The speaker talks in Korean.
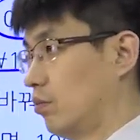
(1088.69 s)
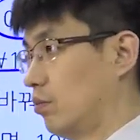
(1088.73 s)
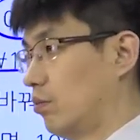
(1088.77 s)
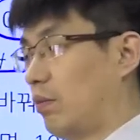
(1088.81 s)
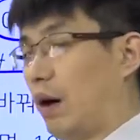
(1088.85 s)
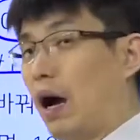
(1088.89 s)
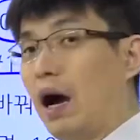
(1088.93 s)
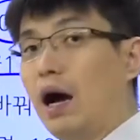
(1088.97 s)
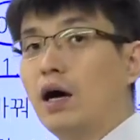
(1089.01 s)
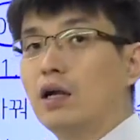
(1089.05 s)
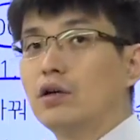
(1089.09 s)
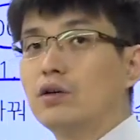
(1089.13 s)

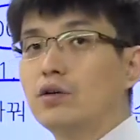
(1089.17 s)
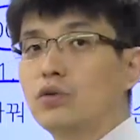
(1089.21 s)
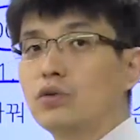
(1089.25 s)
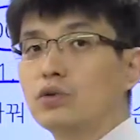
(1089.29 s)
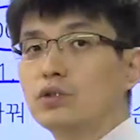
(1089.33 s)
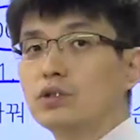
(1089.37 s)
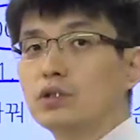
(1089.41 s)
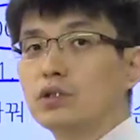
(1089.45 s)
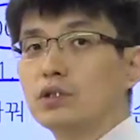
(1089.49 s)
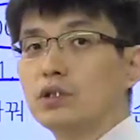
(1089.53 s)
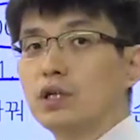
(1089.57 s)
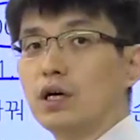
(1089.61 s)
망하는
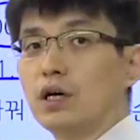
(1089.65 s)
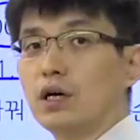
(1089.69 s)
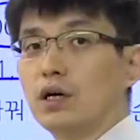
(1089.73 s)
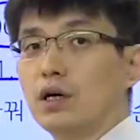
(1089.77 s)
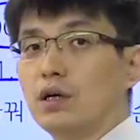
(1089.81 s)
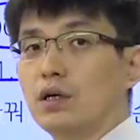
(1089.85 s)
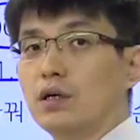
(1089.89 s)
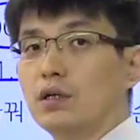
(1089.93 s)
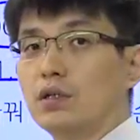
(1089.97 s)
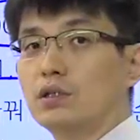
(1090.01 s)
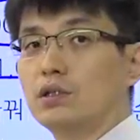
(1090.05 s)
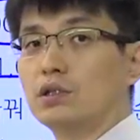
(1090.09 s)
거지 그냥.
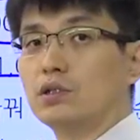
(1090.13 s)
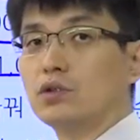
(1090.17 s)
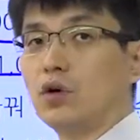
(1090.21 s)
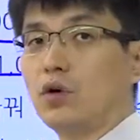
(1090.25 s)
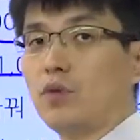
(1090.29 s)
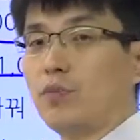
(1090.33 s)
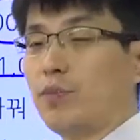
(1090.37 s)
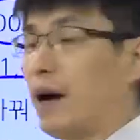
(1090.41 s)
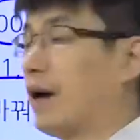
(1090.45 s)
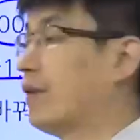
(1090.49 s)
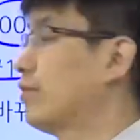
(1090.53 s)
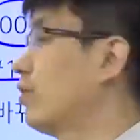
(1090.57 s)
그죠?
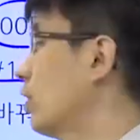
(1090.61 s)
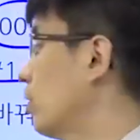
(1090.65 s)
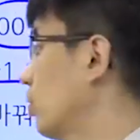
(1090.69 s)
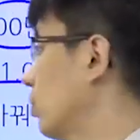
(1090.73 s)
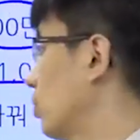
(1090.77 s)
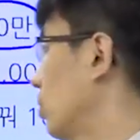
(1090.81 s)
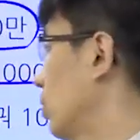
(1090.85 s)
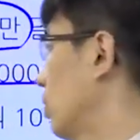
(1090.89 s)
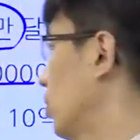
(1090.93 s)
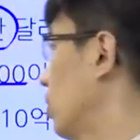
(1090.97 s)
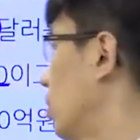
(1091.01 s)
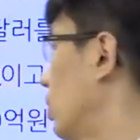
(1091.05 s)

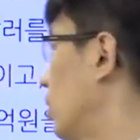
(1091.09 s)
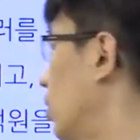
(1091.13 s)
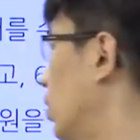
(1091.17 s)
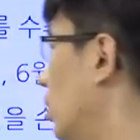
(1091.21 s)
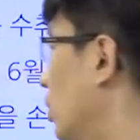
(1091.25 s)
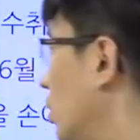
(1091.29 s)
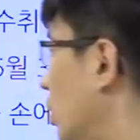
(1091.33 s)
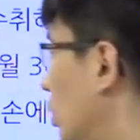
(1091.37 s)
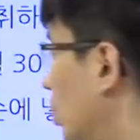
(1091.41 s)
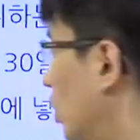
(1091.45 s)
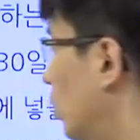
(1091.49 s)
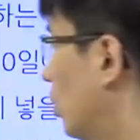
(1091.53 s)
반대로
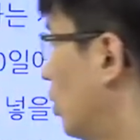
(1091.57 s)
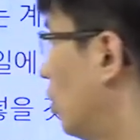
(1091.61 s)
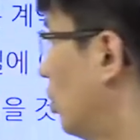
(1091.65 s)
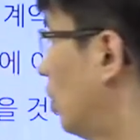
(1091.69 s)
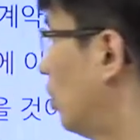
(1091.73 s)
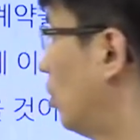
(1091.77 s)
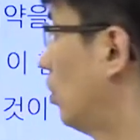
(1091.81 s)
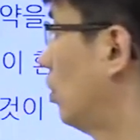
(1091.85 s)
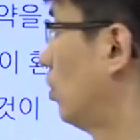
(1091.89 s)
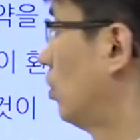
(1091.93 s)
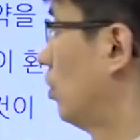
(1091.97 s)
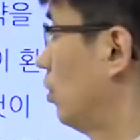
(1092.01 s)

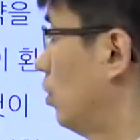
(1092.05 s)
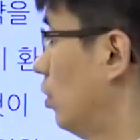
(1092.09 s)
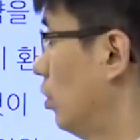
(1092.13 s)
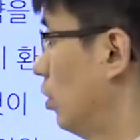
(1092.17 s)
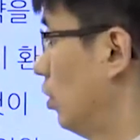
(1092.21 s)
어